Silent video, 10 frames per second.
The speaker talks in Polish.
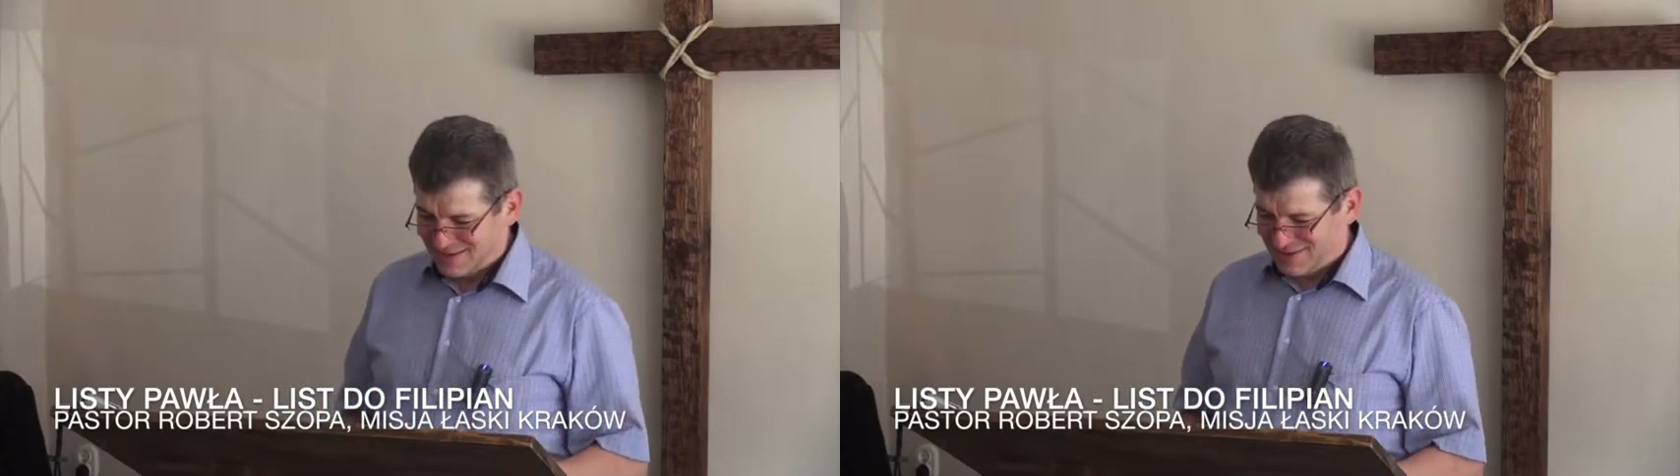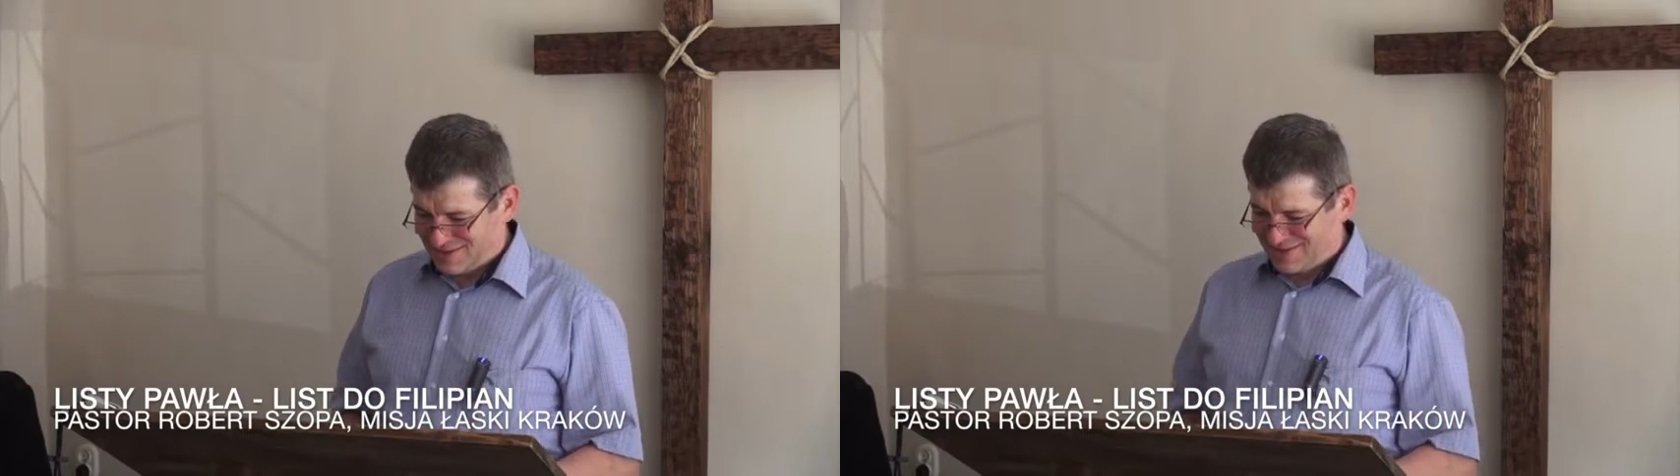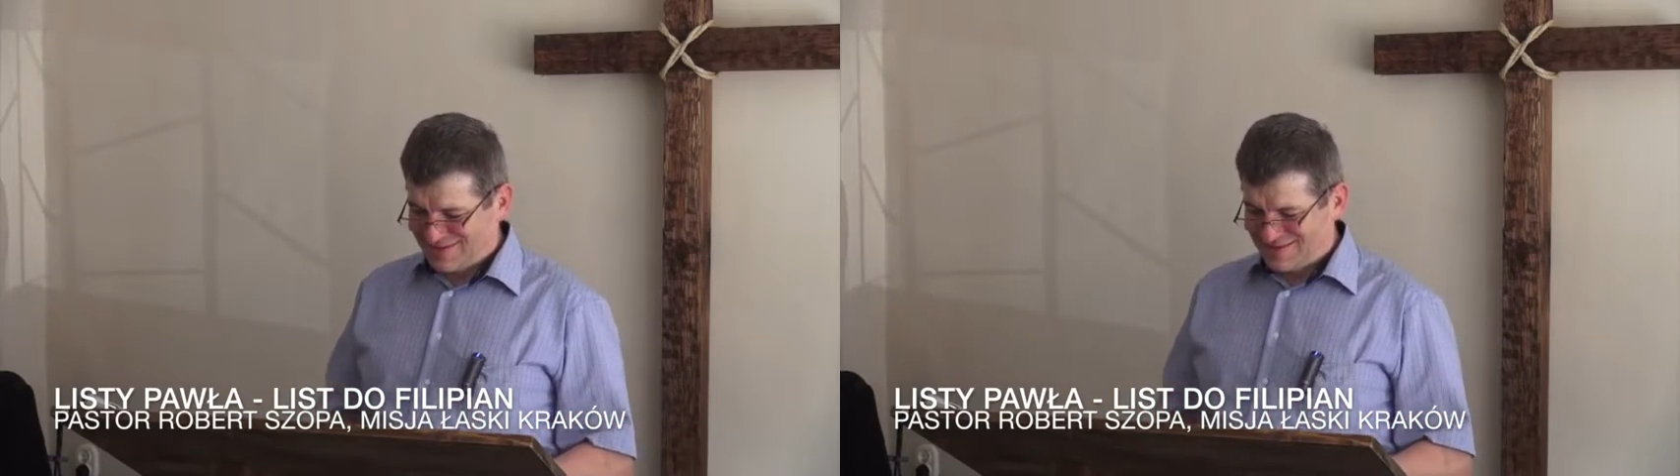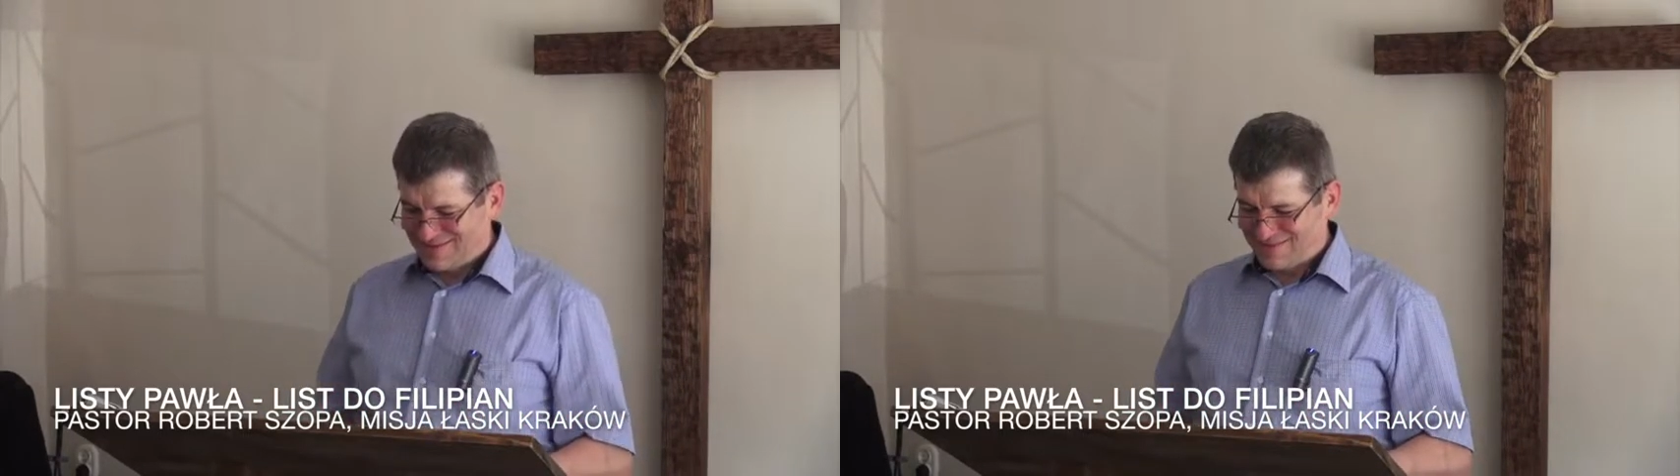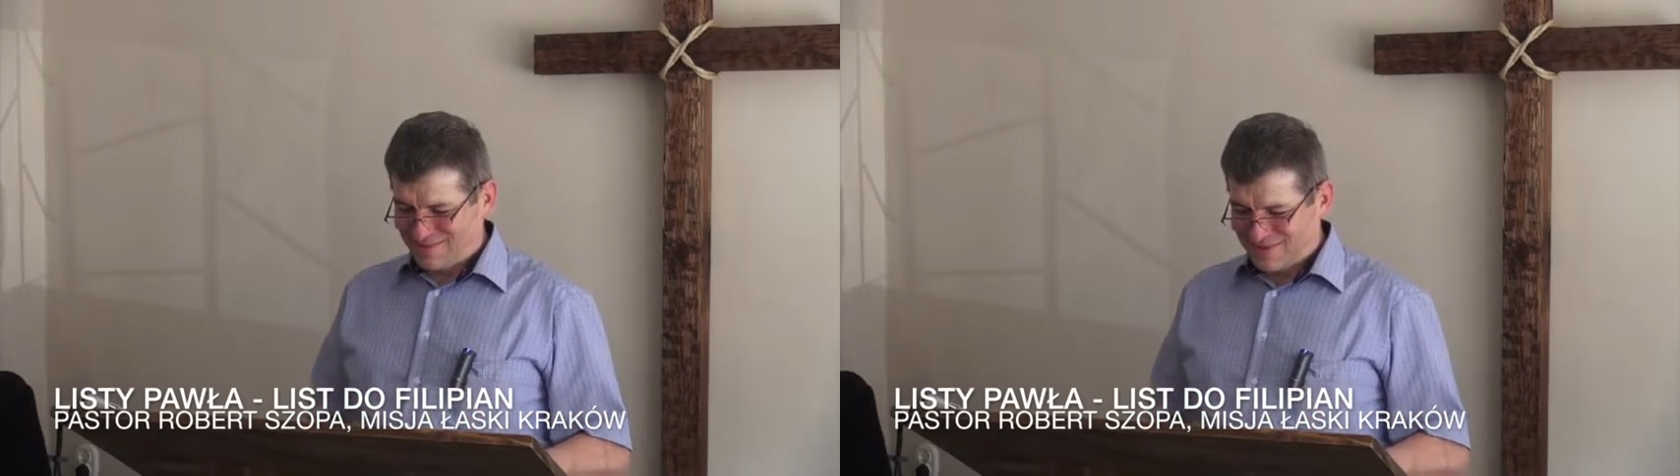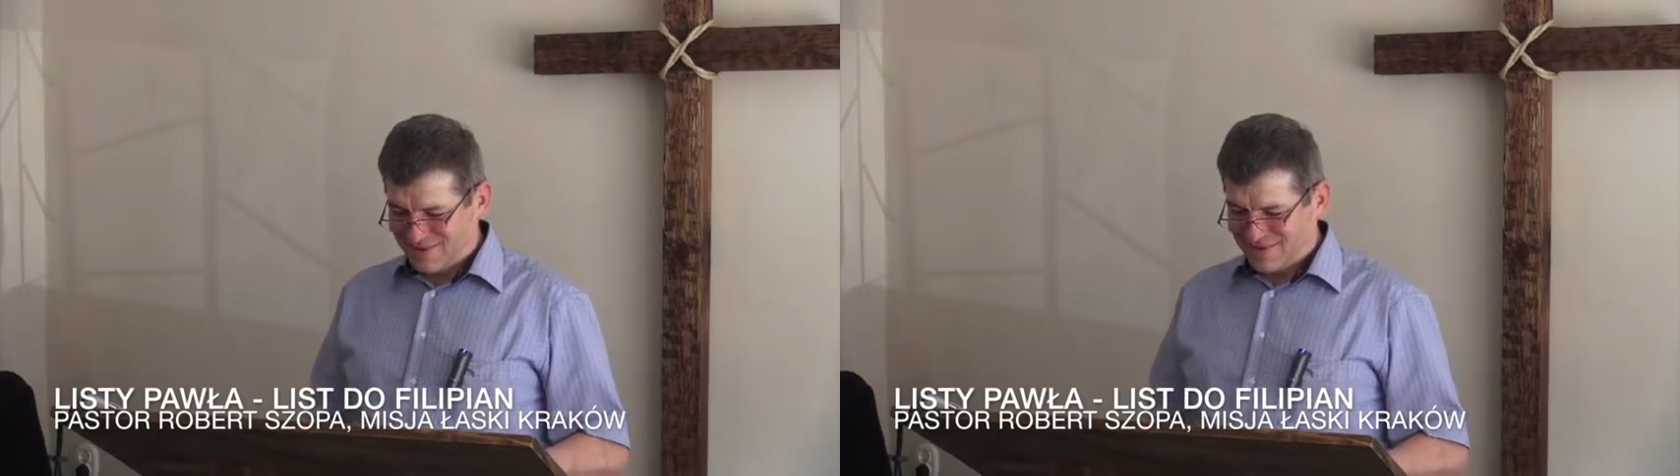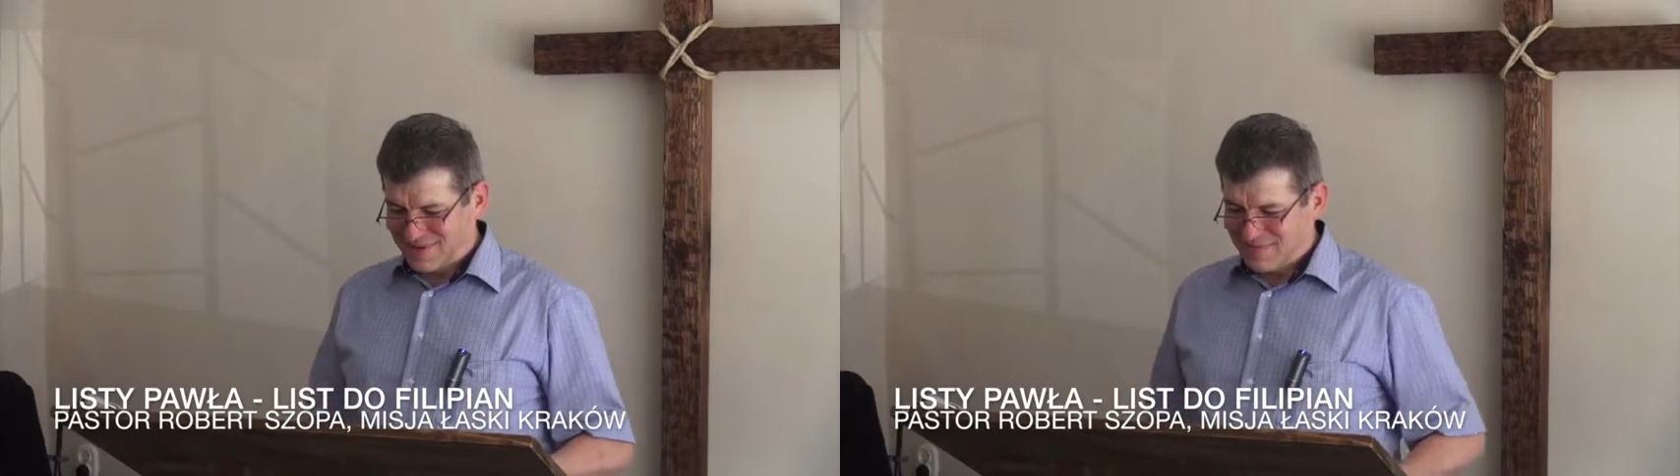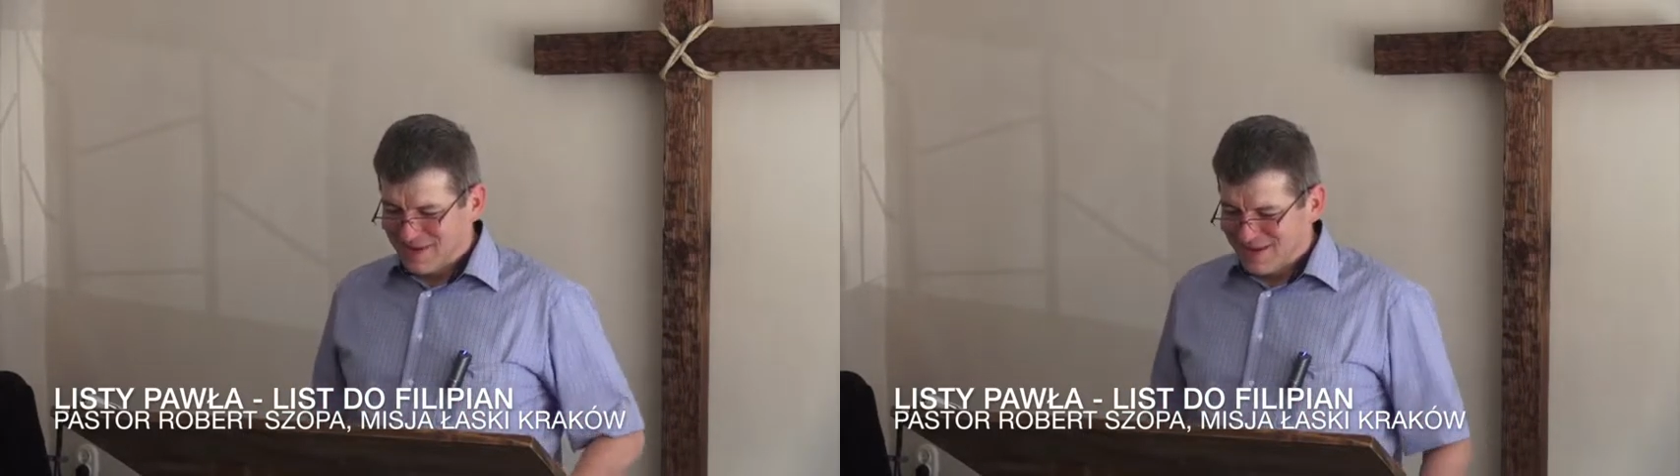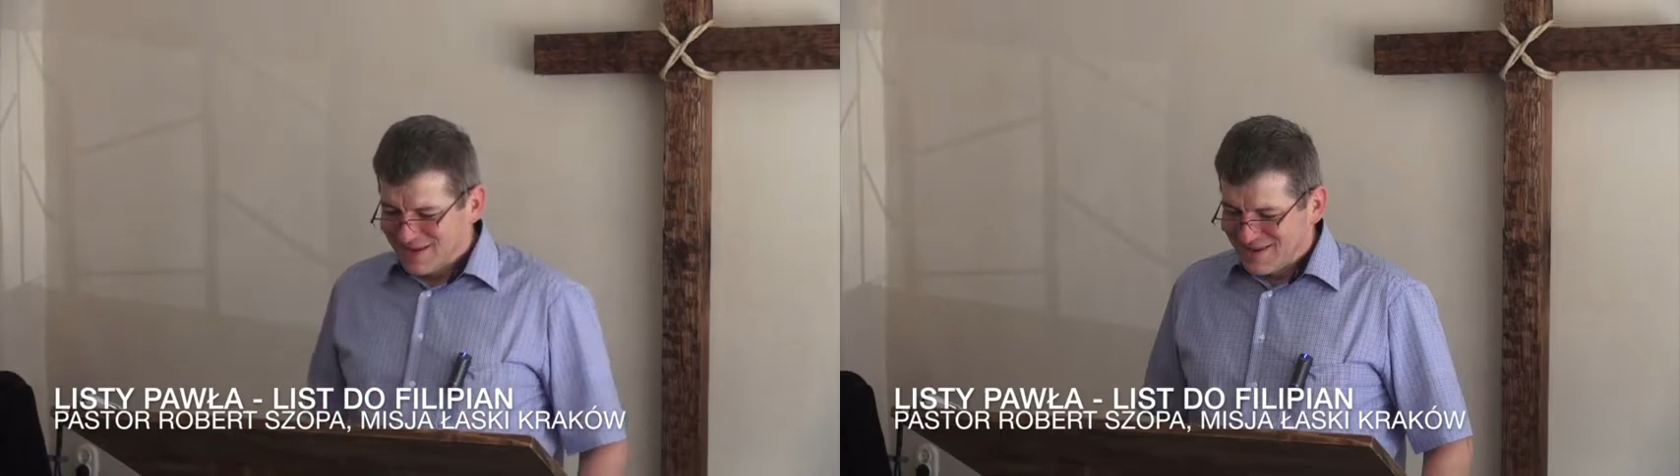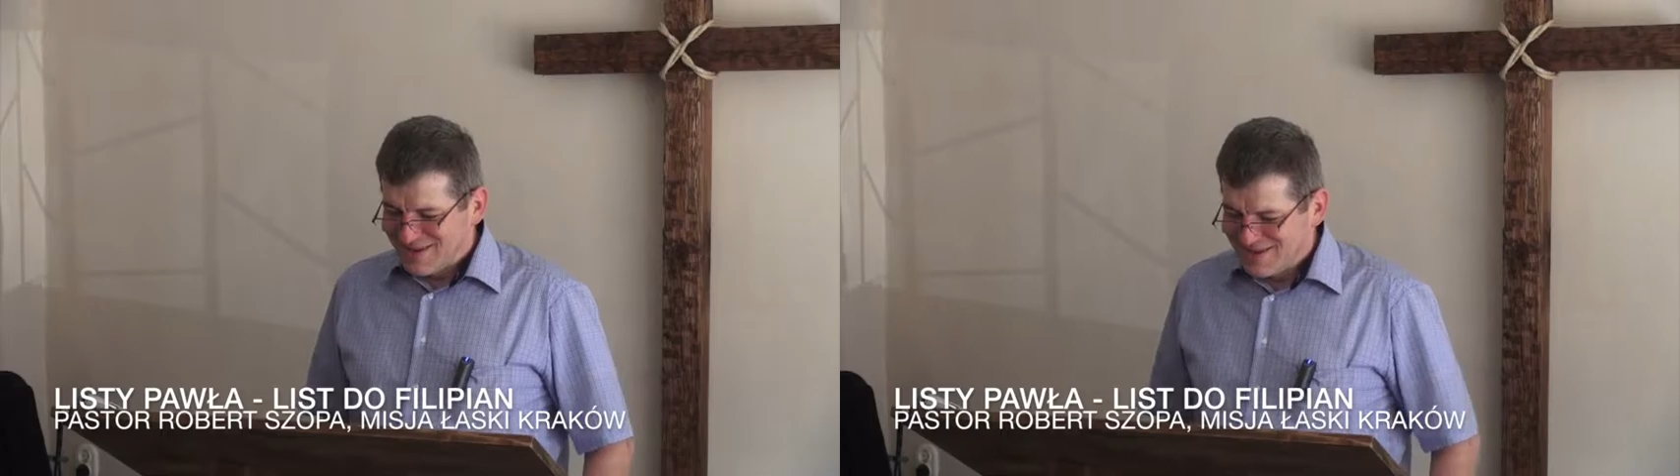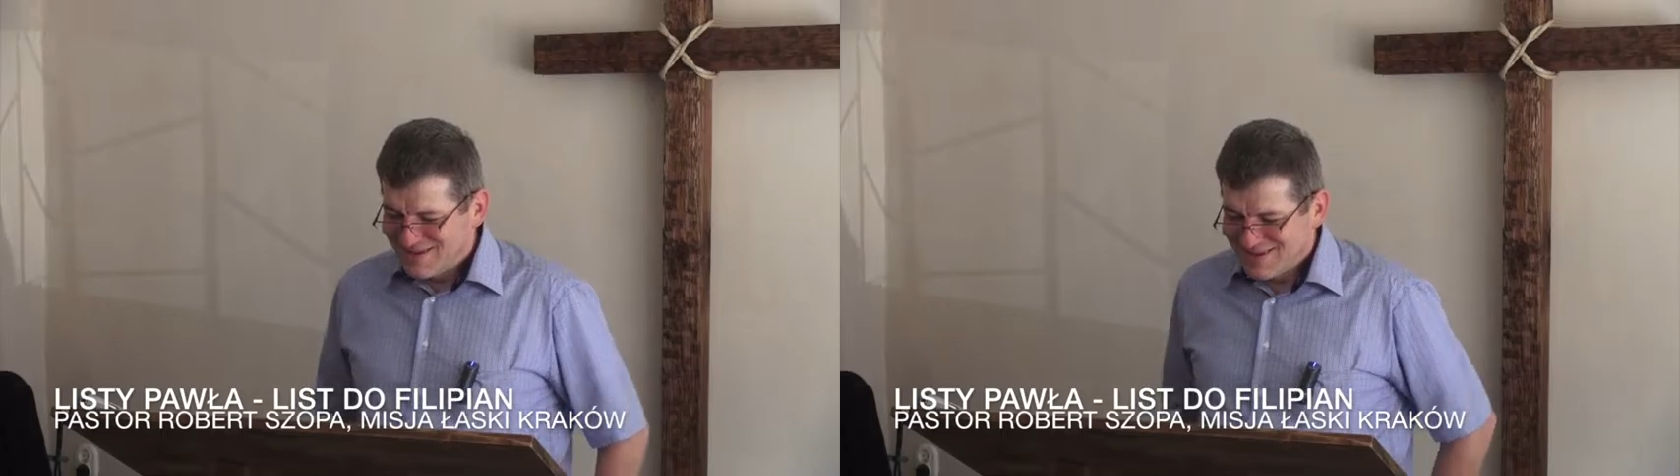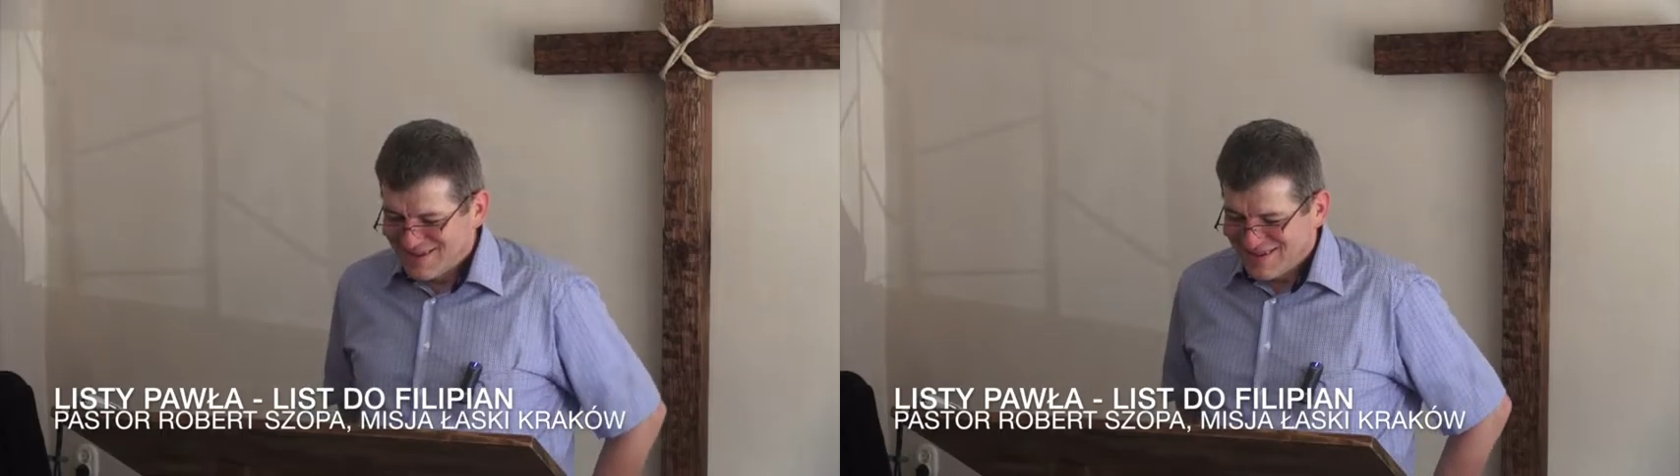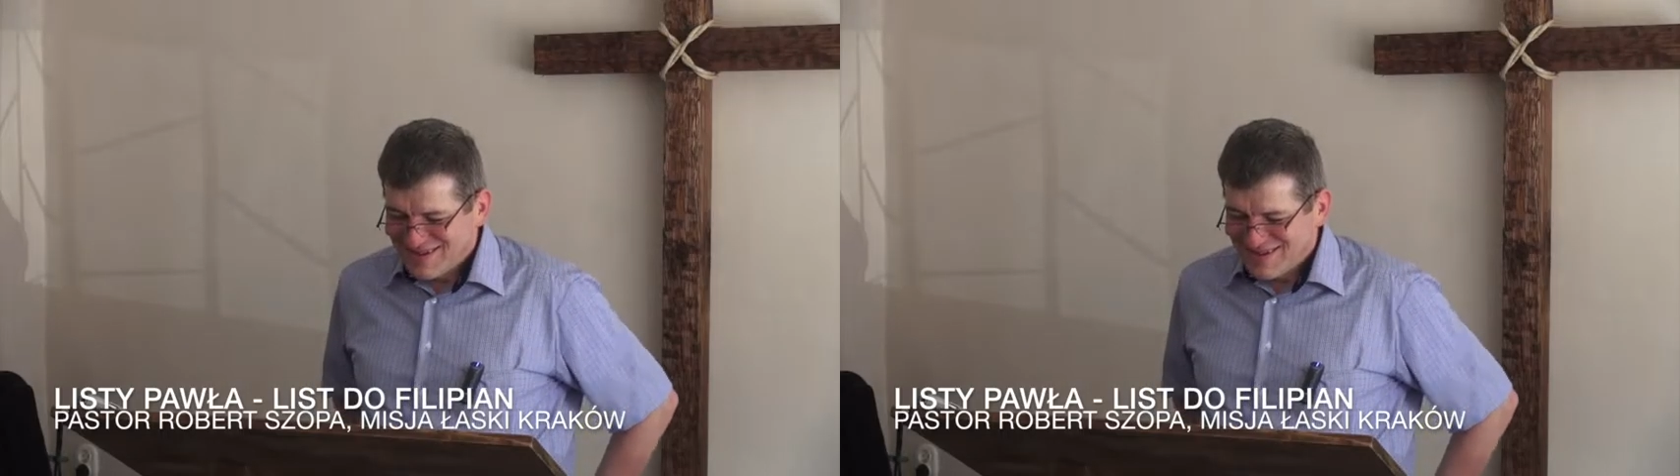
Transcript: siedzi pod oknem i,